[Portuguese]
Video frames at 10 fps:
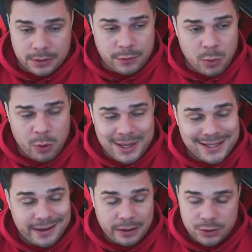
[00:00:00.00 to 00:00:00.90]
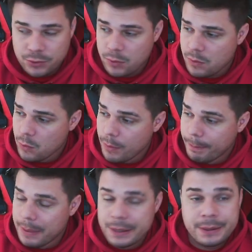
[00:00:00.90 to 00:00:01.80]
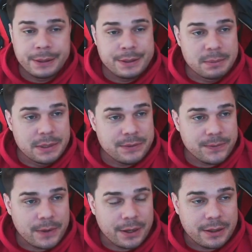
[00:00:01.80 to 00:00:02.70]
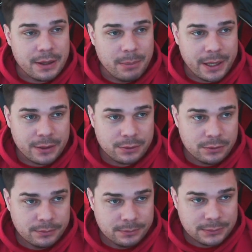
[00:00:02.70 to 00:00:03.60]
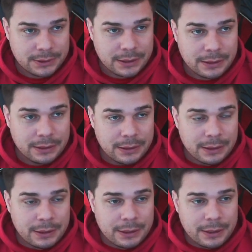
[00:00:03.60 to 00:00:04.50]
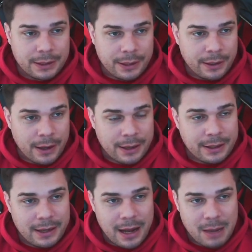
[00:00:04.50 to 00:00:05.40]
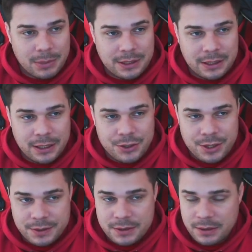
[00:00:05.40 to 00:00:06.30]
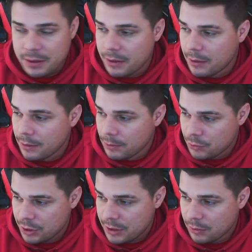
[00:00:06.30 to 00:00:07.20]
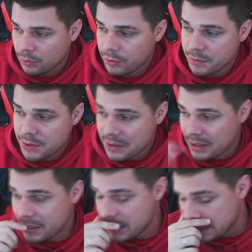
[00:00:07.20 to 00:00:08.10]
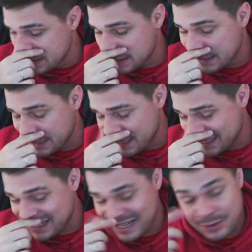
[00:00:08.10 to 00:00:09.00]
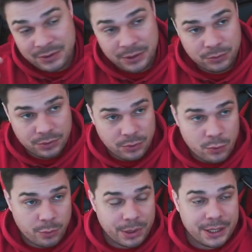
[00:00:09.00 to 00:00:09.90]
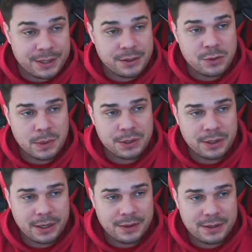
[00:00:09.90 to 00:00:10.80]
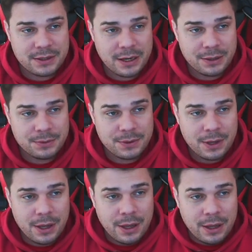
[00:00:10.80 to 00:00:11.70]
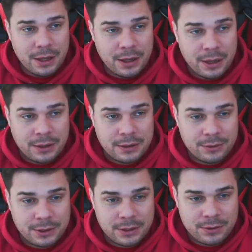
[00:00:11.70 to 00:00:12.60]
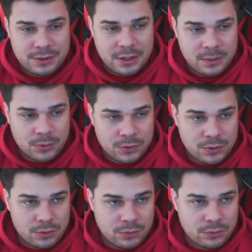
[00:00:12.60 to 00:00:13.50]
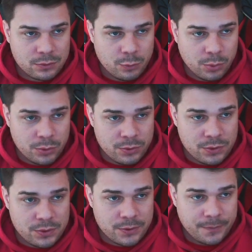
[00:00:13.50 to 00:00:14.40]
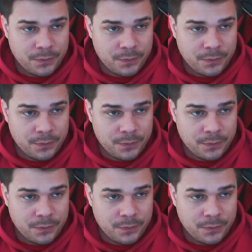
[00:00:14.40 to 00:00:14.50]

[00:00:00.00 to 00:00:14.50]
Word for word: vamos começar, eu já tô com o Beer Smith aqui aberto, tá? É, aqui na aba de ingredientes, é, eu já tenho todos os meus ingredientes aqui cadastrados, né? Tudo que eu comprei recentemente está cadastrados. É, então aqui nós temos os lúpulos,